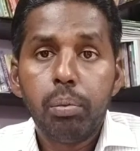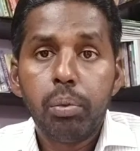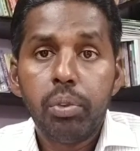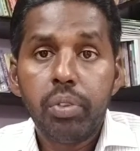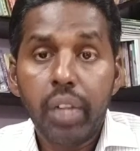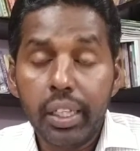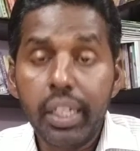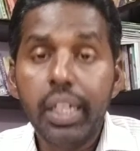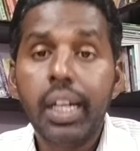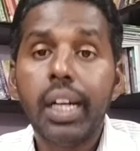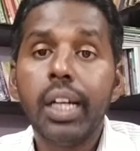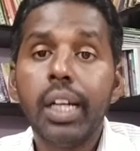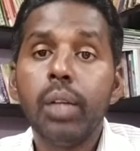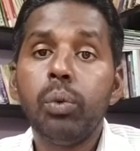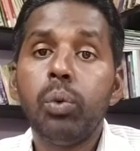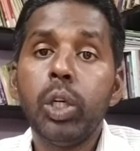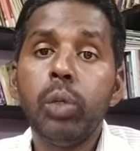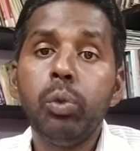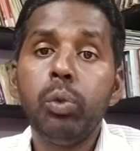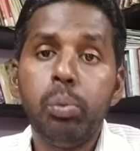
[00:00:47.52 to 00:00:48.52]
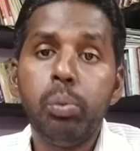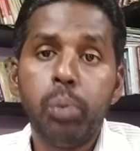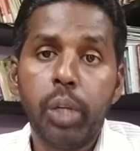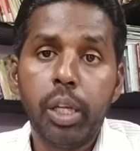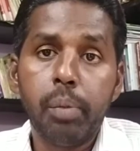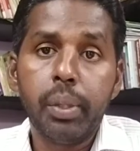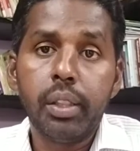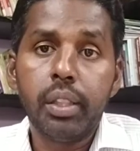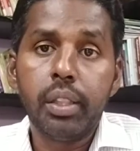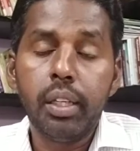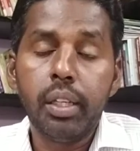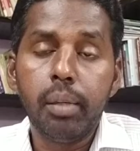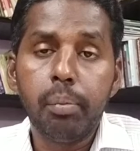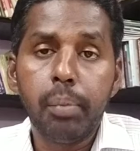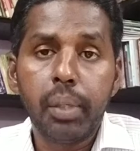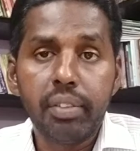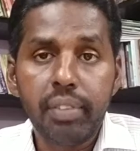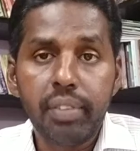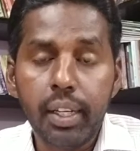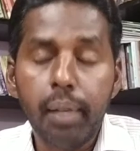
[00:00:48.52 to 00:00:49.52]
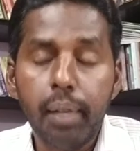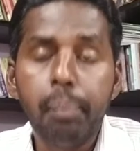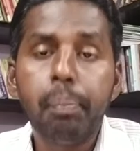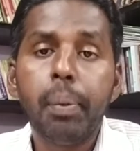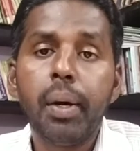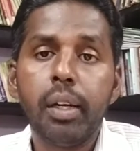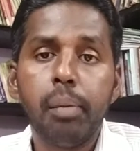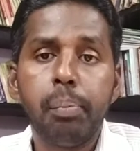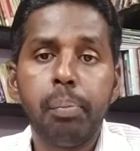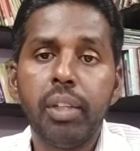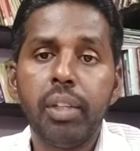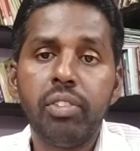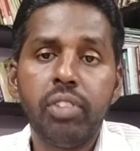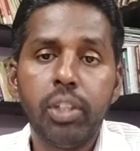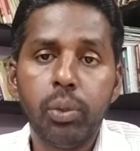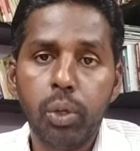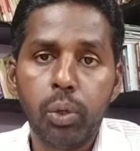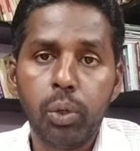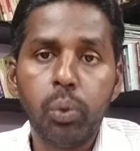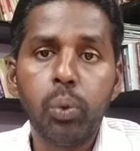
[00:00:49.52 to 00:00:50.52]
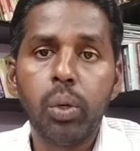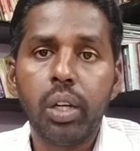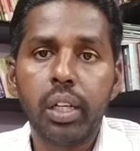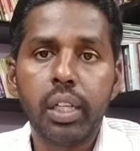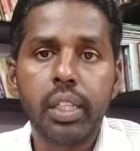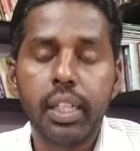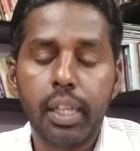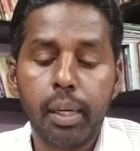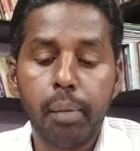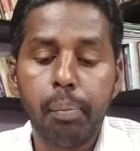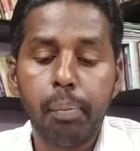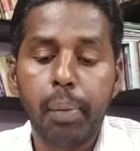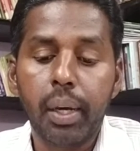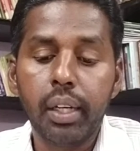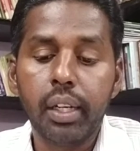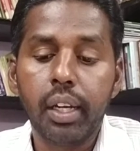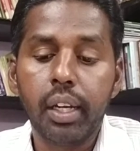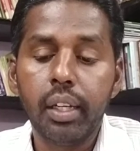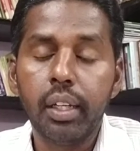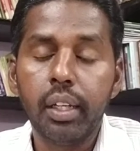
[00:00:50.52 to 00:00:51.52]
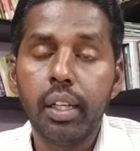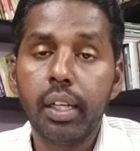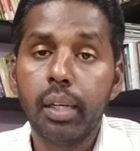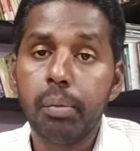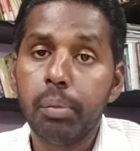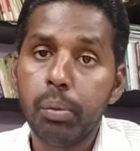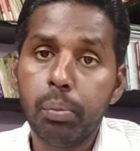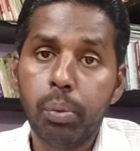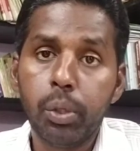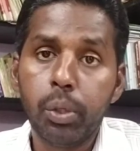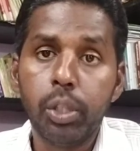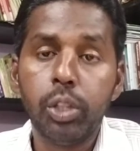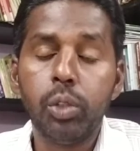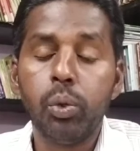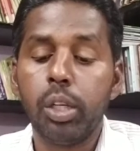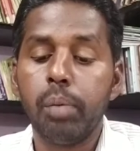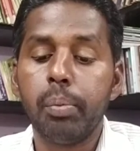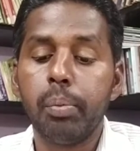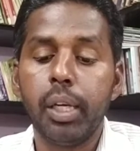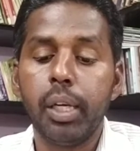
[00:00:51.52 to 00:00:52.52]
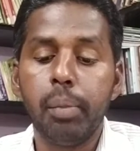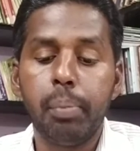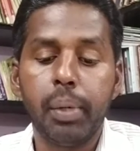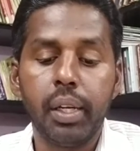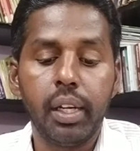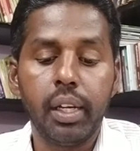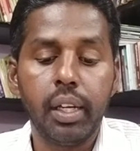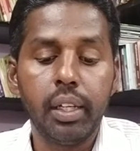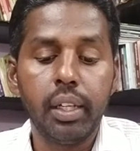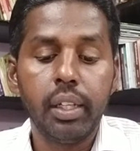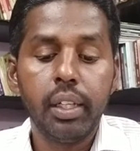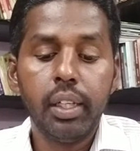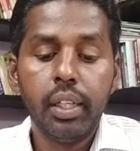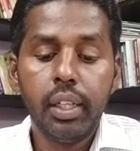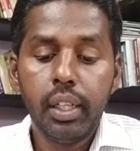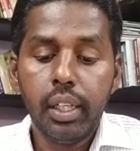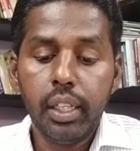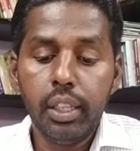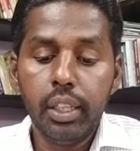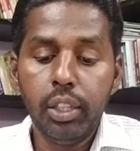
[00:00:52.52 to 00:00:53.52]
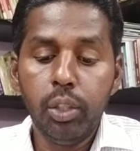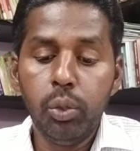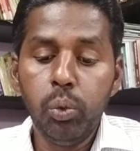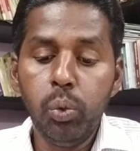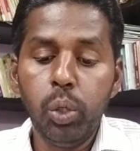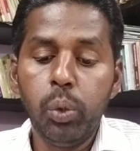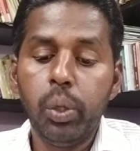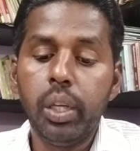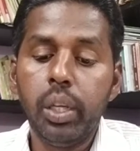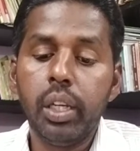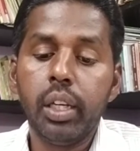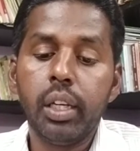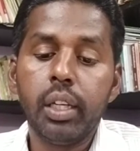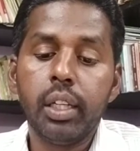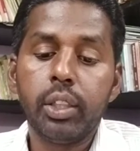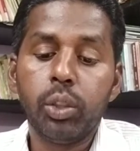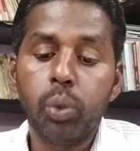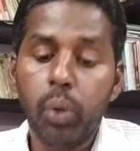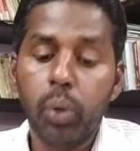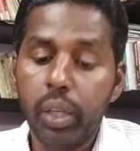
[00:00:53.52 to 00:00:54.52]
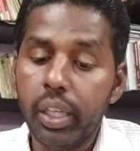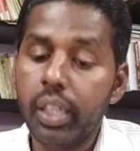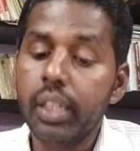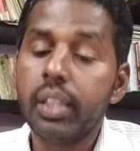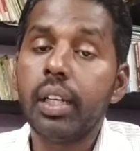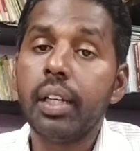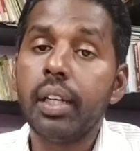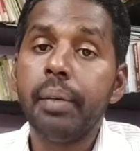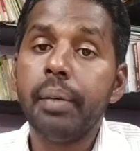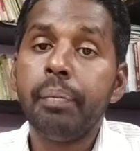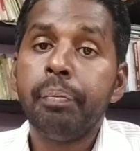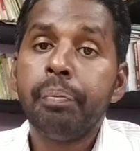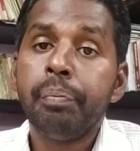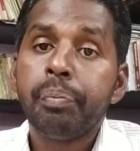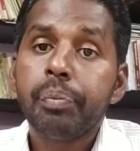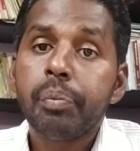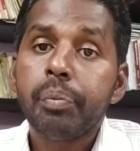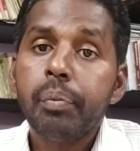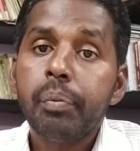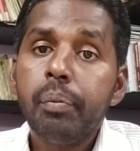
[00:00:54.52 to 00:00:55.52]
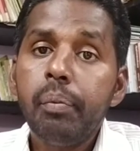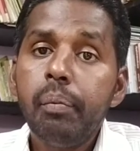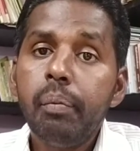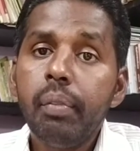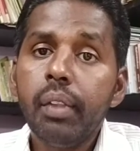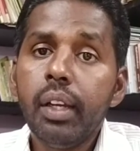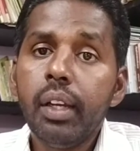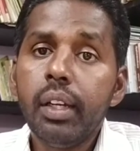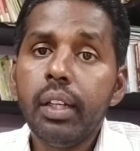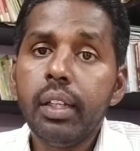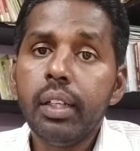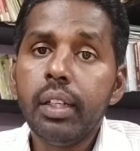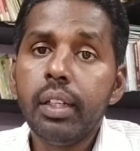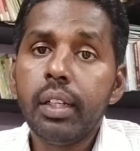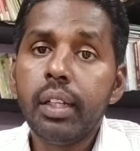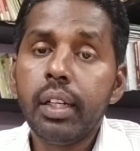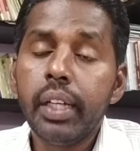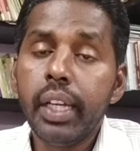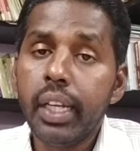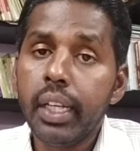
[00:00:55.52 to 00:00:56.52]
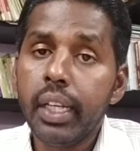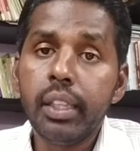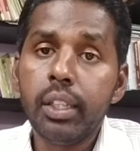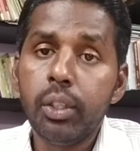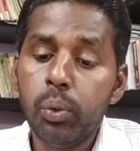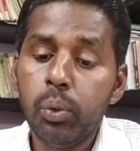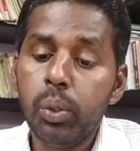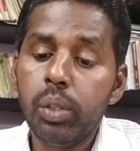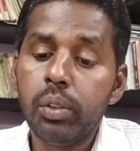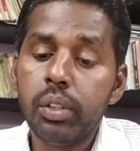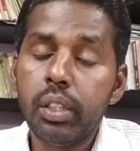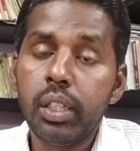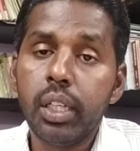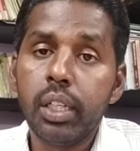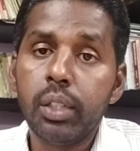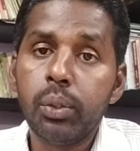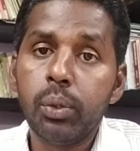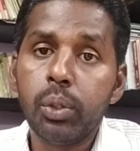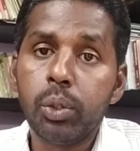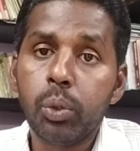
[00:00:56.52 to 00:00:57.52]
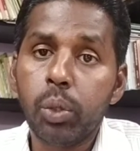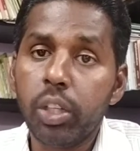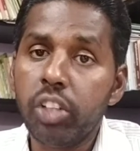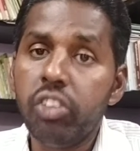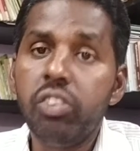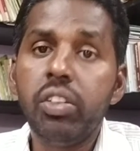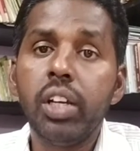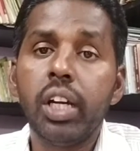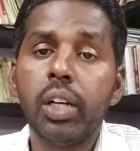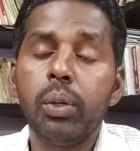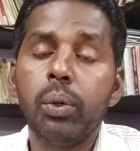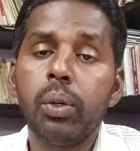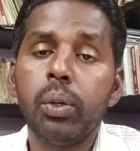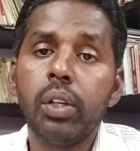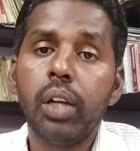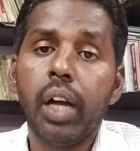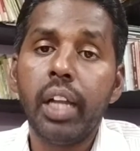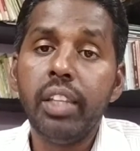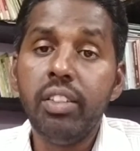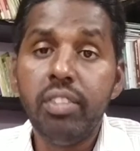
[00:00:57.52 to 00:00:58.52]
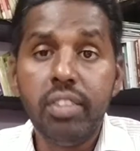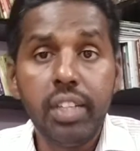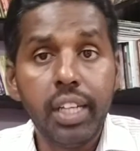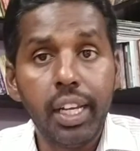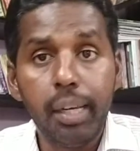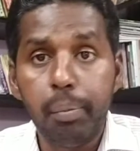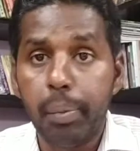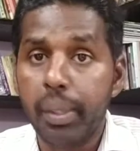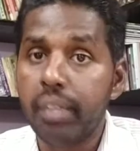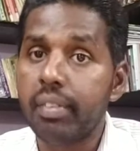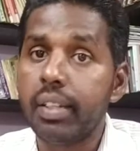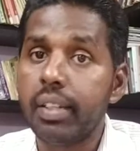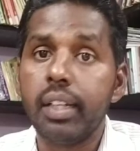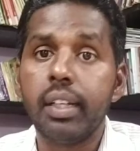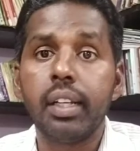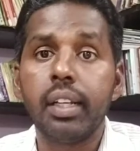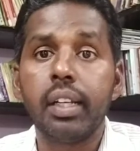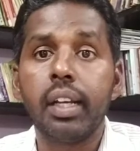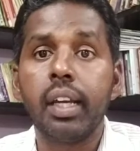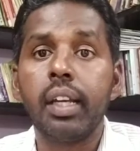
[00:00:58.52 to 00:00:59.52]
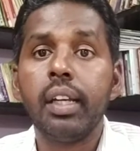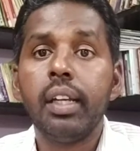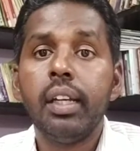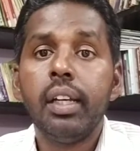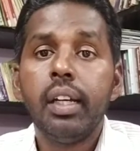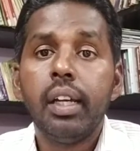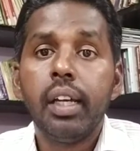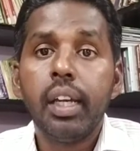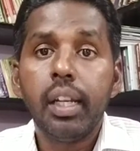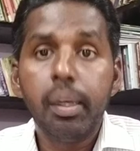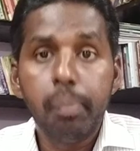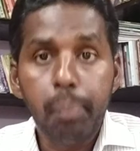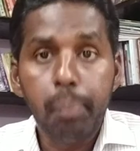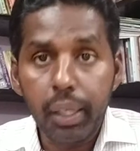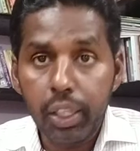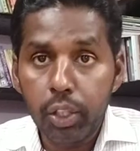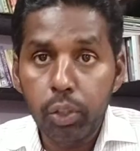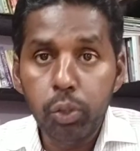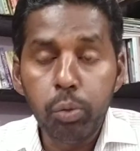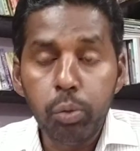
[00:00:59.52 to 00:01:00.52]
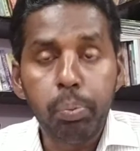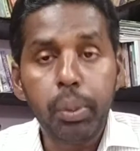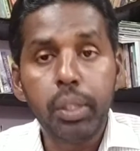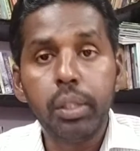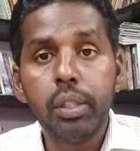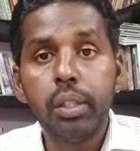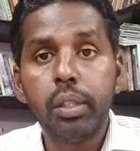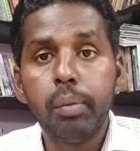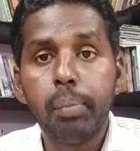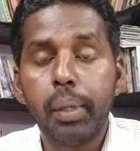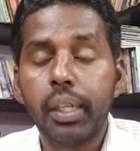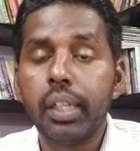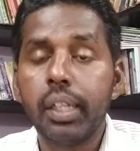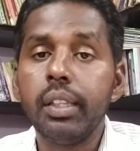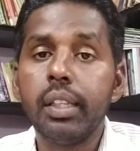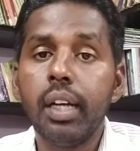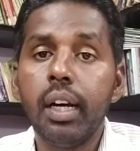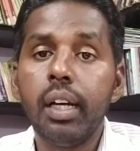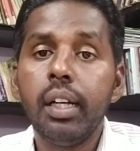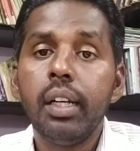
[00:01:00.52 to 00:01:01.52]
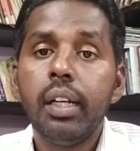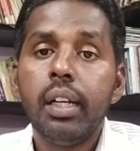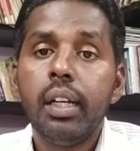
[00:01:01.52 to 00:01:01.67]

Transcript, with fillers: சங்ககால உணவு முறை பற்றி மிக சிறப்பாக பேசிய ஒரு நூலாக இதை நான் பார்க்குறேன் ரொம்ப புரிந்து கொள்ளும் அடிப்படையில் இந்த நூலுடைய தொடக்கத்தில் ஏன்னா இந்த நூலை வந்து நான் தொடர்ச்சியாக ஒரு அஞ்சு நாள் பேசலான்ட்டு இருக்கிறேன் ஏன்னா பக்கம் முப்பது பக்கம்தான்